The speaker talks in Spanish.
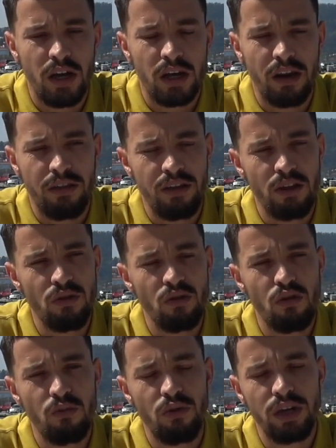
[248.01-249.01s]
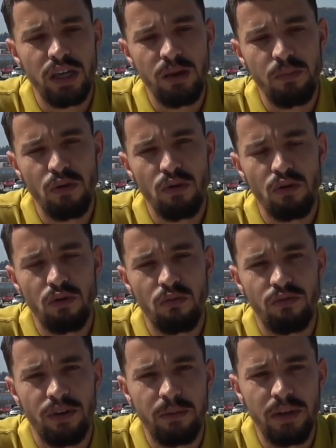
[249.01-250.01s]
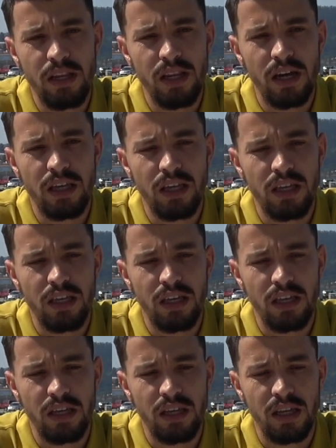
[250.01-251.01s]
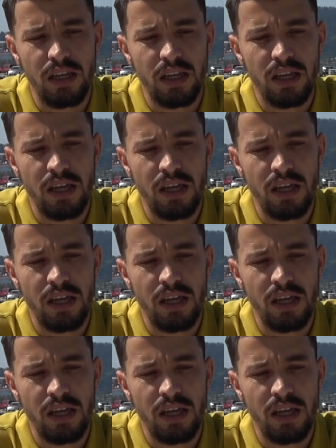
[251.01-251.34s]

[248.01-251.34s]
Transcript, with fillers: creciendo como equipo, como familia y,